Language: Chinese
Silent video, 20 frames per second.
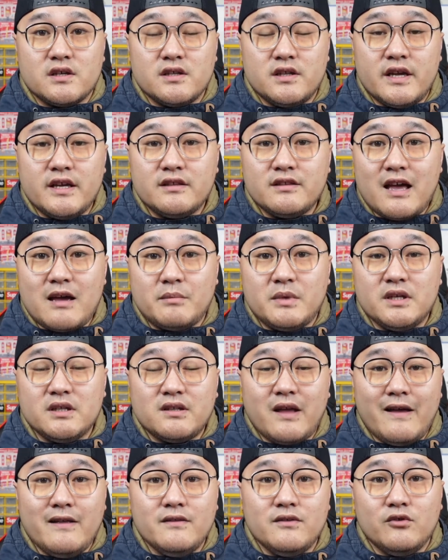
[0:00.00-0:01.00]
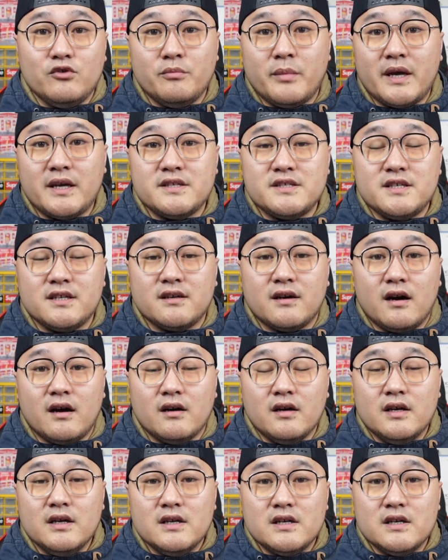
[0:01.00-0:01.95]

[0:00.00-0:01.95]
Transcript: 连大名单都没进哈。